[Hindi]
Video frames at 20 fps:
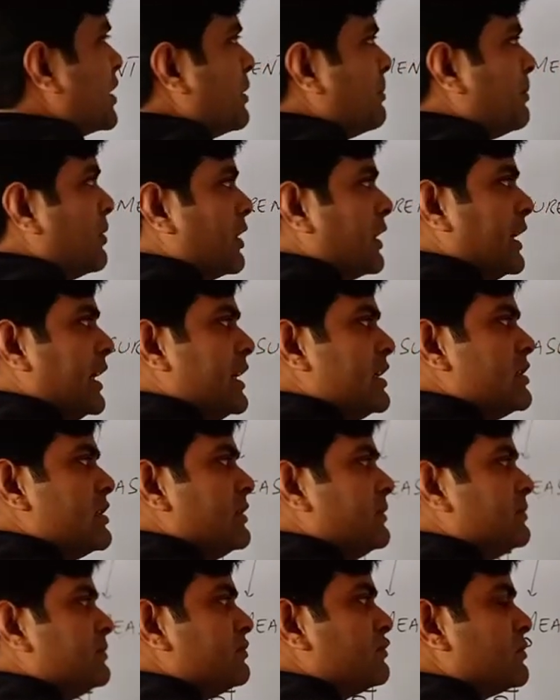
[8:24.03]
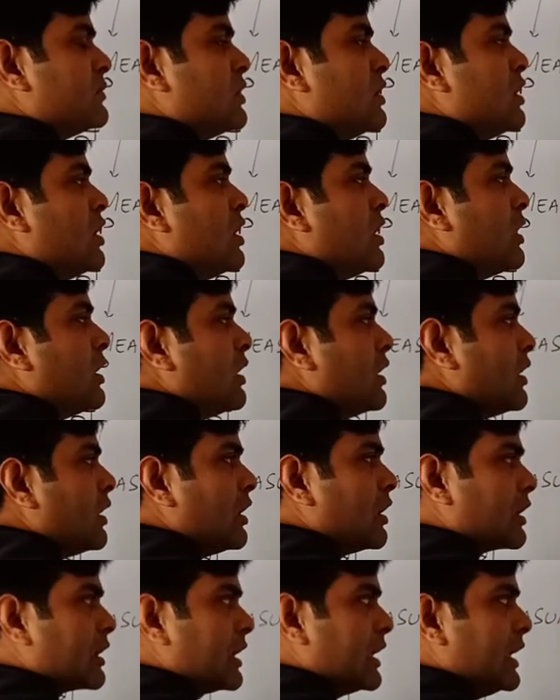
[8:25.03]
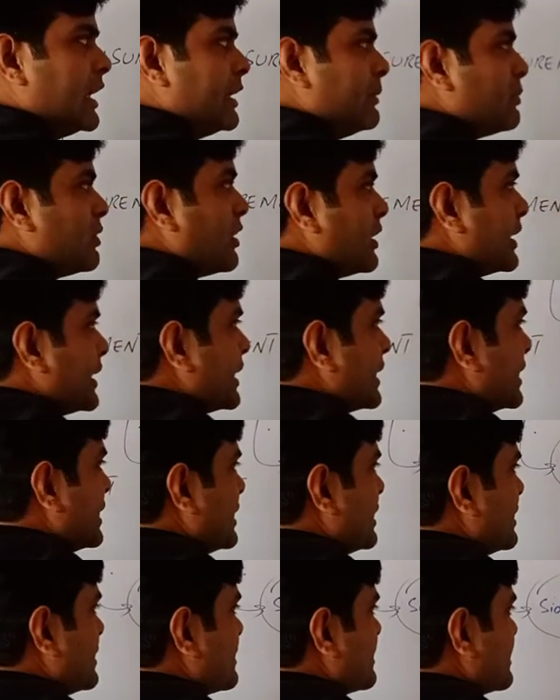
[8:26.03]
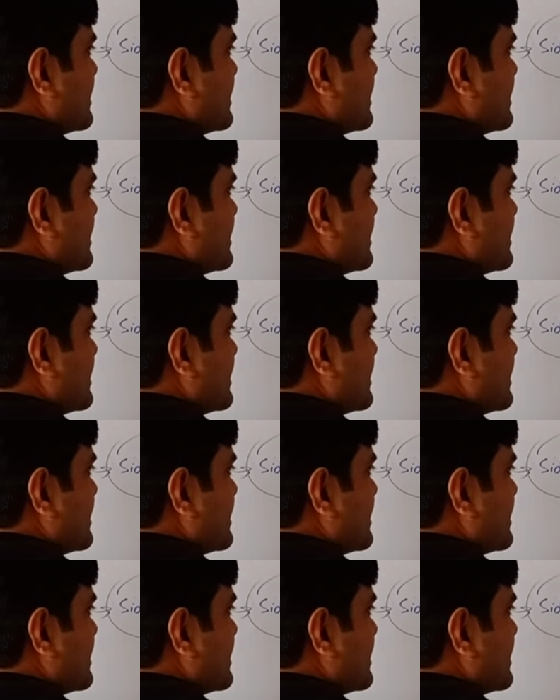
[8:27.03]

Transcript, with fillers: पी अपॉन एच और कर्ली ब्राउन हेयर